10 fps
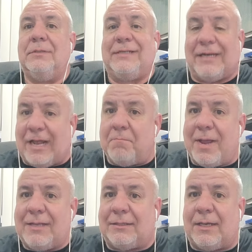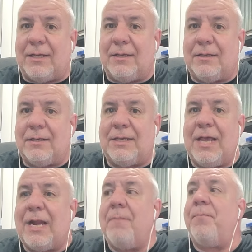Si realmente
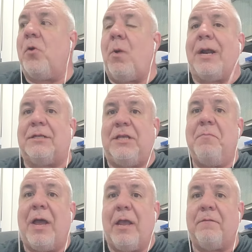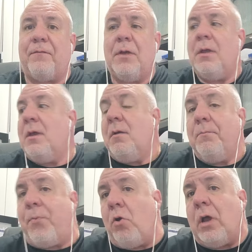quieren probar a Chimaev,
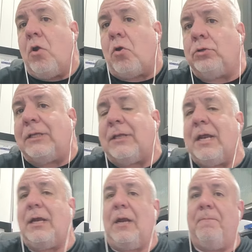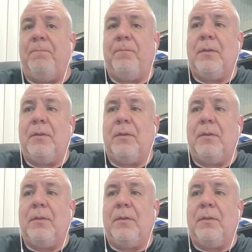pónganlo contra Strickland.